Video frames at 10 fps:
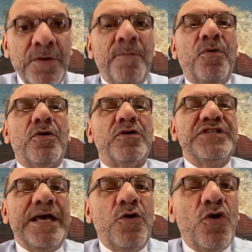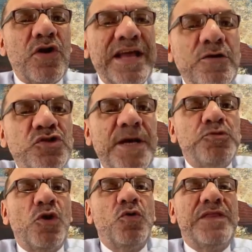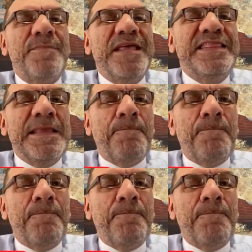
por ser órganos absolutamente